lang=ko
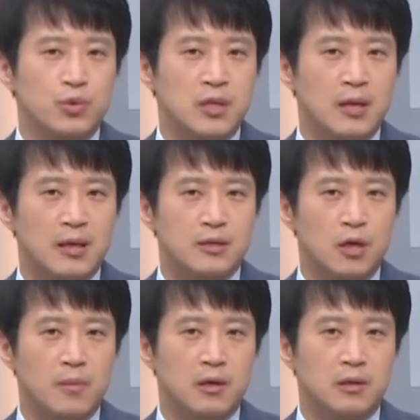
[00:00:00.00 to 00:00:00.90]
조치에 대한
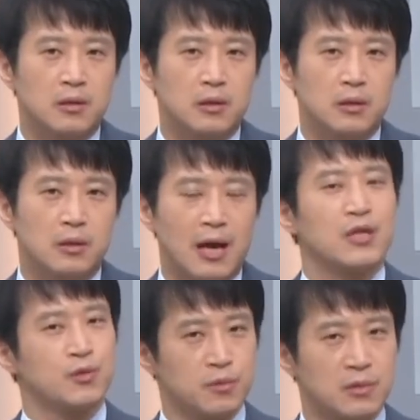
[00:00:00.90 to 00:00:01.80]
설명은
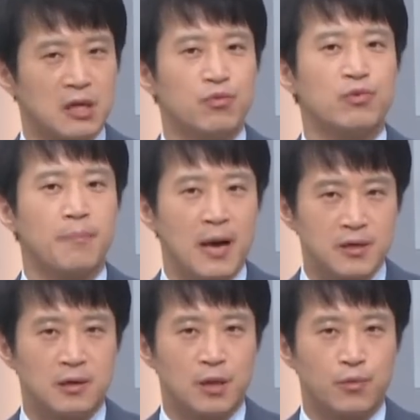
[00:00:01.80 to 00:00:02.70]
아쉽습니다. 이 부분이
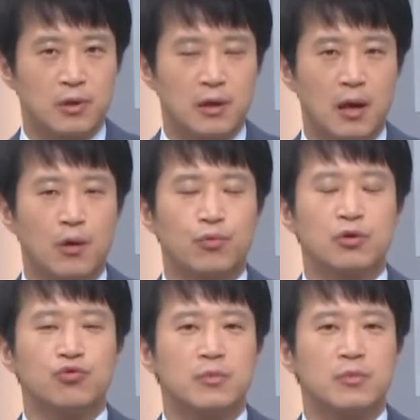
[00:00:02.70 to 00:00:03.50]
빠져있다 보니까 우리